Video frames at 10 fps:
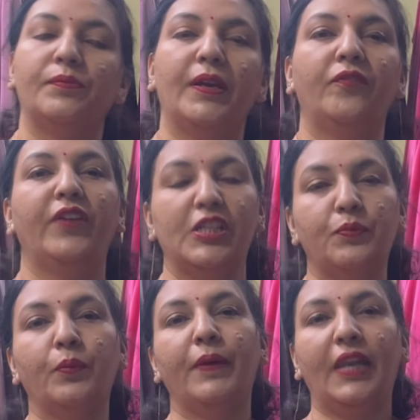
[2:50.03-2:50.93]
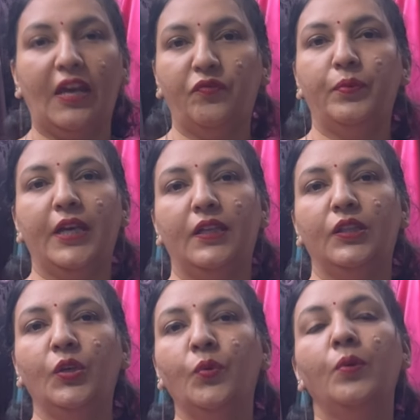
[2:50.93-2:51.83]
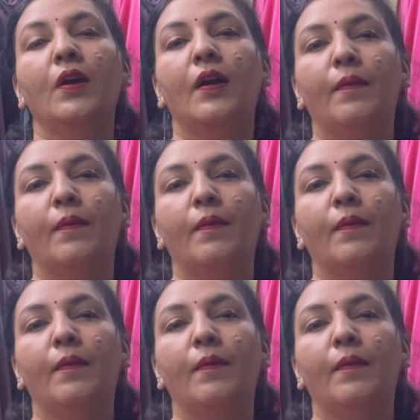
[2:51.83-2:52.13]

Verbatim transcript: जी मैं फेसबुक पे लाइव भी आती हूँ